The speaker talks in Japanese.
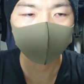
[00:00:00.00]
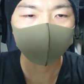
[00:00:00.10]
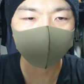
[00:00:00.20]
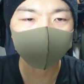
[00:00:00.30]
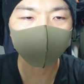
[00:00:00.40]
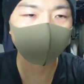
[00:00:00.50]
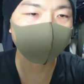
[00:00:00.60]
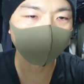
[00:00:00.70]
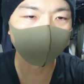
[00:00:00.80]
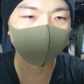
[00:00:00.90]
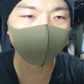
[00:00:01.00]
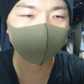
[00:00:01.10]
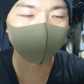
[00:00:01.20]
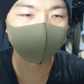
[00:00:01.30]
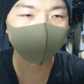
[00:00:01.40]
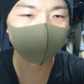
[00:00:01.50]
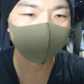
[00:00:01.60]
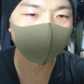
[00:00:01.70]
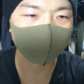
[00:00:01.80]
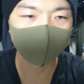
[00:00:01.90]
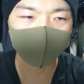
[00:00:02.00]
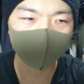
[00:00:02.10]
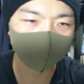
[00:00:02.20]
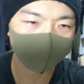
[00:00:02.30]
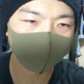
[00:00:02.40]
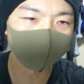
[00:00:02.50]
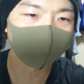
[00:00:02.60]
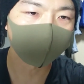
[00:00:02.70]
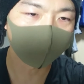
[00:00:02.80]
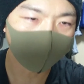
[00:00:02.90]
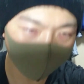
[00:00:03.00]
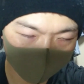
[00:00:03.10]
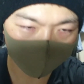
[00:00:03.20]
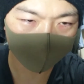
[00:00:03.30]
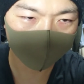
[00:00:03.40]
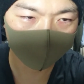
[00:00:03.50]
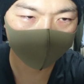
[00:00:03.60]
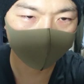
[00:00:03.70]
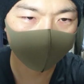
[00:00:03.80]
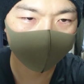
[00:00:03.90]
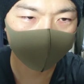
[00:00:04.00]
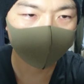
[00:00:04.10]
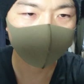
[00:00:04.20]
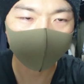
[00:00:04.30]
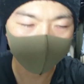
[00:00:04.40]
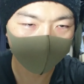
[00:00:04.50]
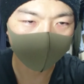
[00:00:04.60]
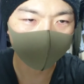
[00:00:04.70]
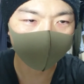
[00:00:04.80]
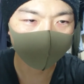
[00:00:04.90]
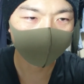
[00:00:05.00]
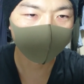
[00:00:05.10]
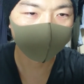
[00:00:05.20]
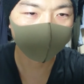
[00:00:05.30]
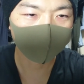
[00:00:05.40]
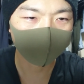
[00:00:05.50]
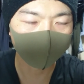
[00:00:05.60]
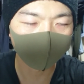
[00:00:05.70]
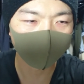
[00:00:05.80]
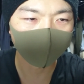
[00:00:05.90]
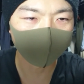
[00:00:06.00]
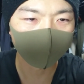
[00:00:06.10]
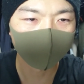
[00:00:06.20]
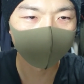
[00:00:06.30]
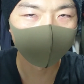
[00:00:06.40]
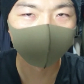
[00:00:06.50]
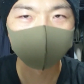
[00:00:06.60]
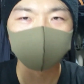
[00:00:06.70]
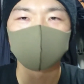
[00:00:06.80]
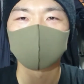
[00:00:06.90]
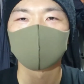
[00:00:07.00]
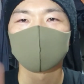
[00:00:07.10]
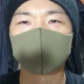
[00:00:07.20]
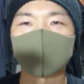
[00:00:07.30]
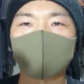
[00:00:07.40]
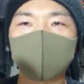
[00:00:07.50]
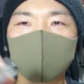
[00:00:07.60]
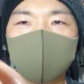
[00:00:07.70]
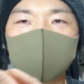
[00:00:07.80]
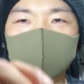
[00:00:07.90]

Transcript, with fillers: でその後まあそいつの部屋に戻ってしたらなんか先っぽが